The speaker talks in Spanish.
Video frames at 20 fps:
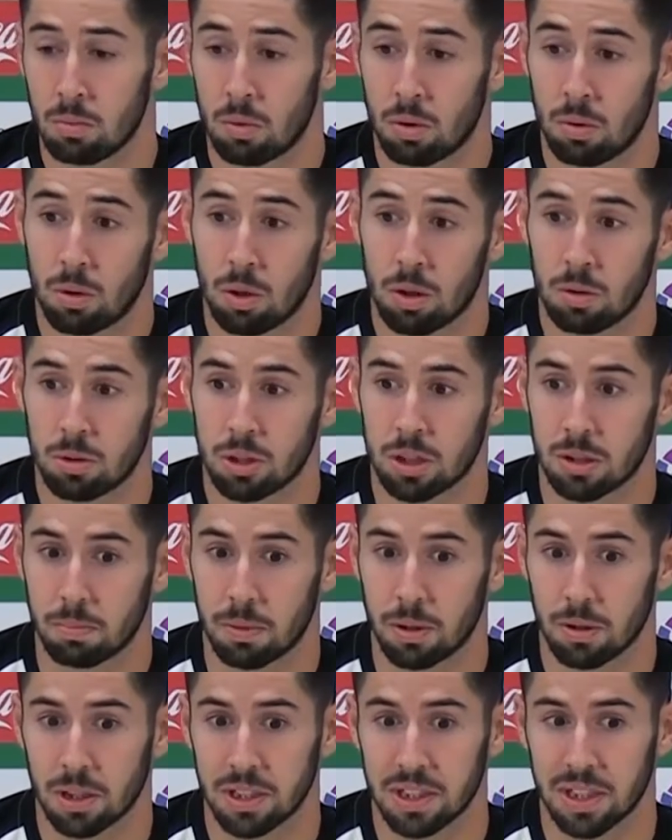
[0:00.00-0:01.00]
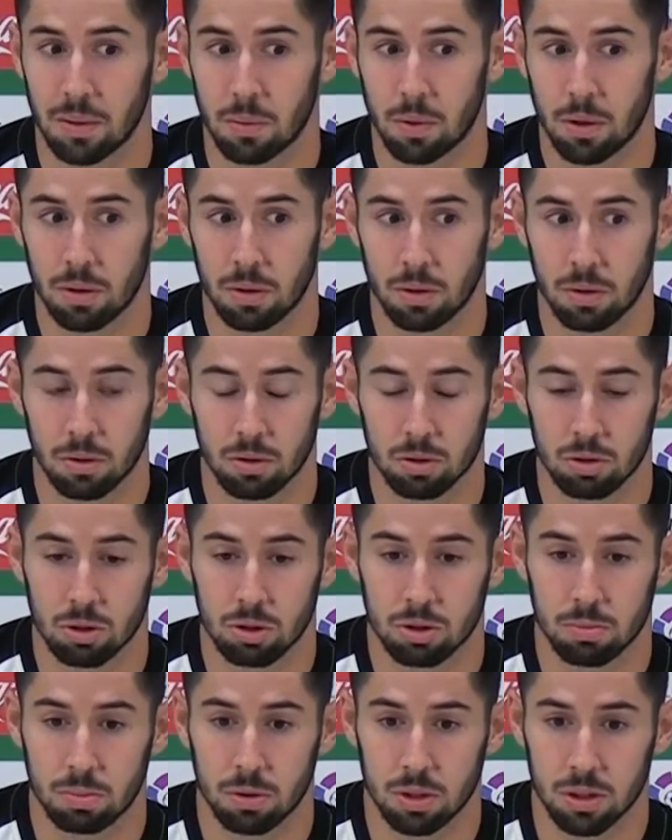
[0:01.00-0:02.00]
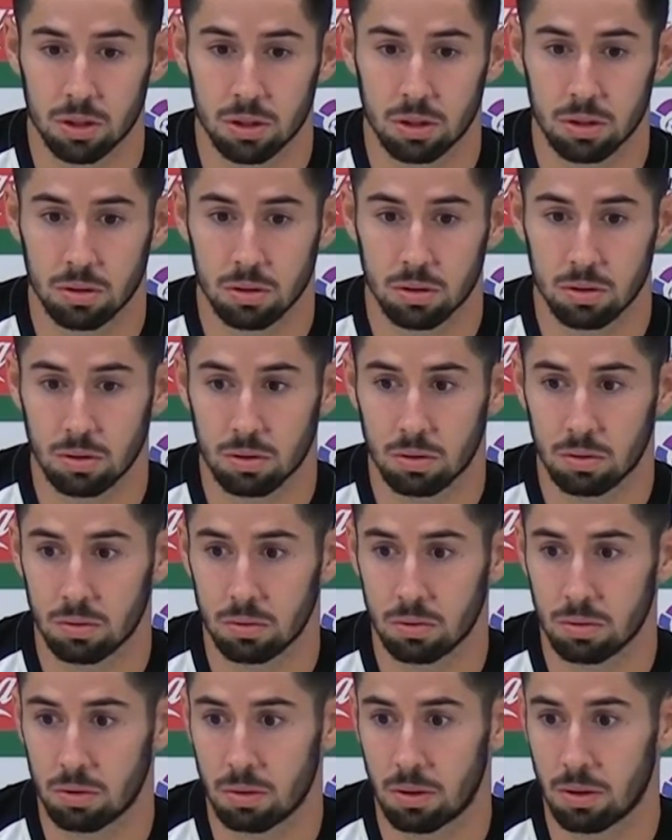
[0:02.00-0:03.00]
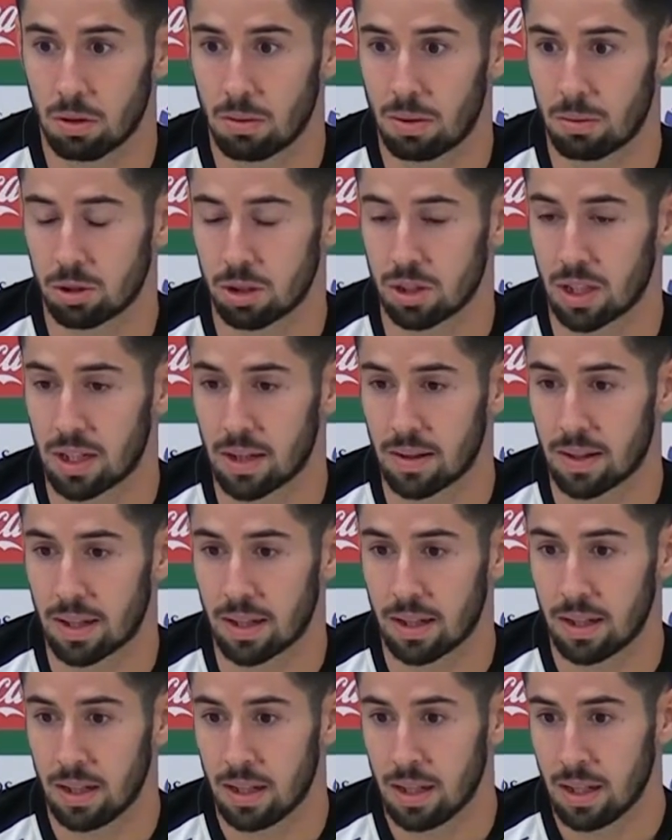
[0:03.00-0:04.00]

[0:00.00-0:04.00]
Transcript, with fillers: Bueno, pues espero que sea bueno. Nosotros pues no, no vamos a salir